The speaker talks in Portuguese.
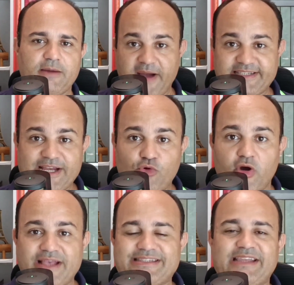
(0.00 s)
Mas
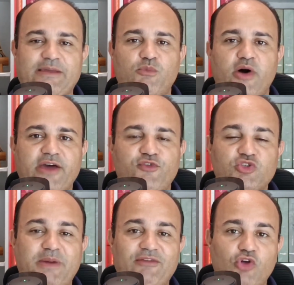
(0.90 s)
agora, sem demora, vamos
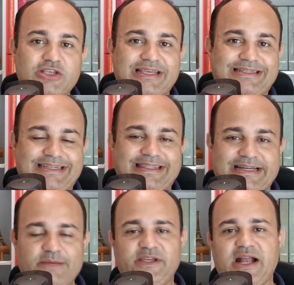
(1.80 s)
para a nossa
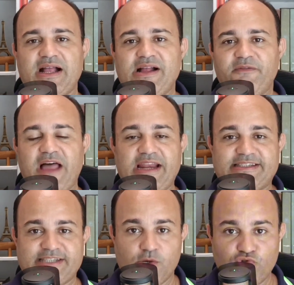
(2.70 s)
dinâmica da
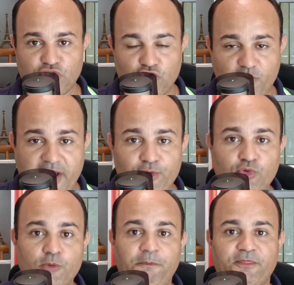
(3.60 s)
lição de número 1
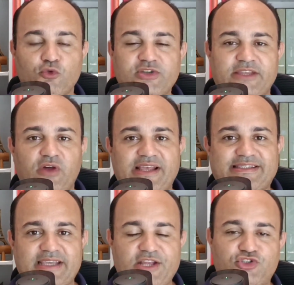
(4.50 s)
um, dos
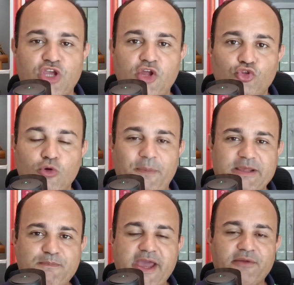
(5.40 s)
adolescentes do
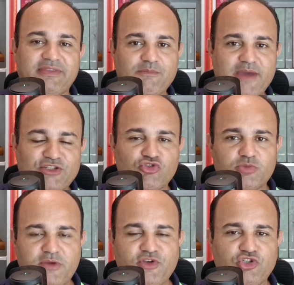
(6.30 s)
primeiro trimestre de
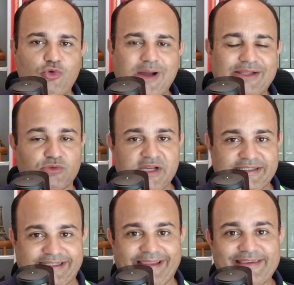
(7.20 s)
2024,
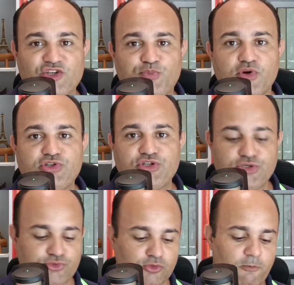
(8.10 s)
que traz por
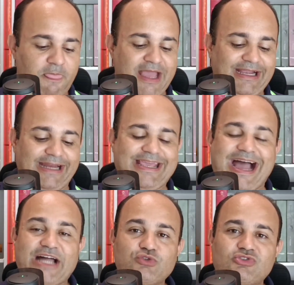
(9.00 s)
título
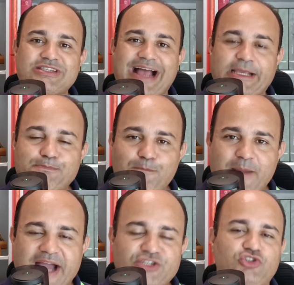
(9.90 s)
Criados à
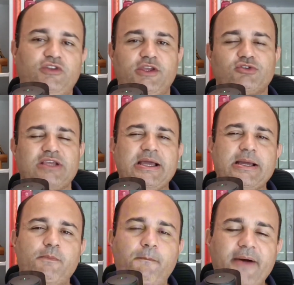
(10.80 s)
Imagem de Deus.
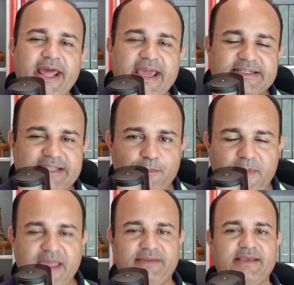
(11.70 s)
Presta
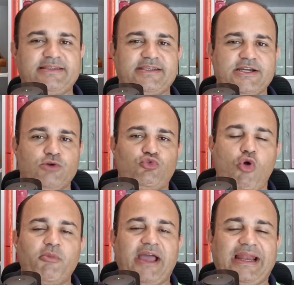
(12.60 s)
bem atenção
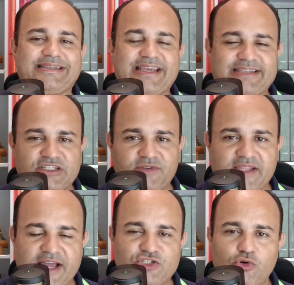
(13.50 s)
como realizar essa
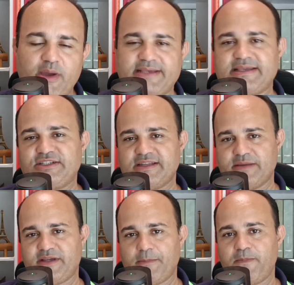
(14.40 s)
atividade ou essa
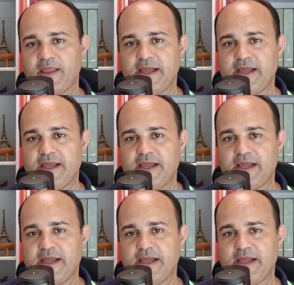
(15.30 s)
dinâmica.